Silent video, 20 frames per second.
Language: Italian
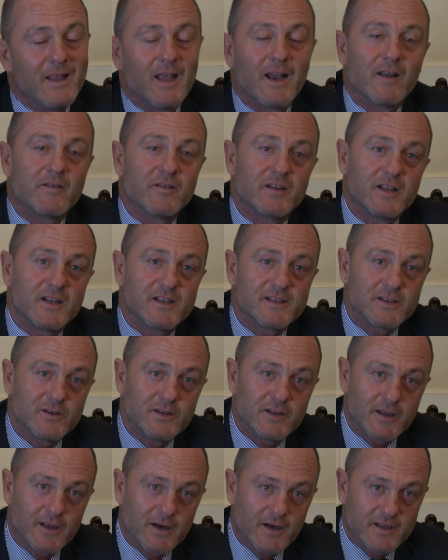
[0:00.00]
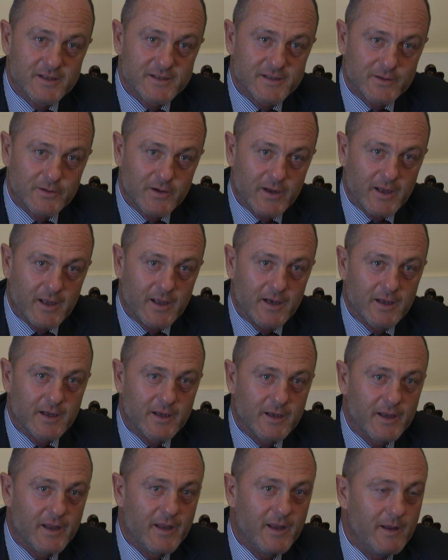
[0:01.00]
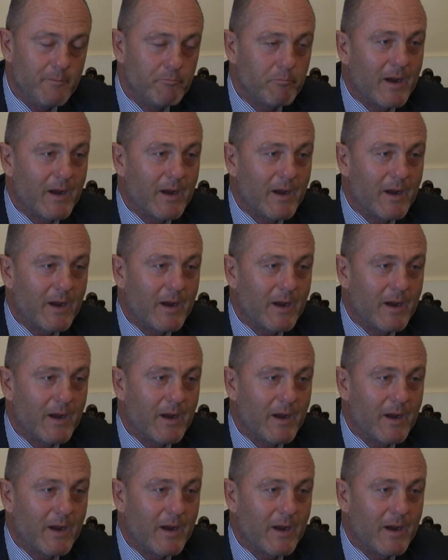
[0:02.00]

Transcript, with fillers: della Federazione Internazionale i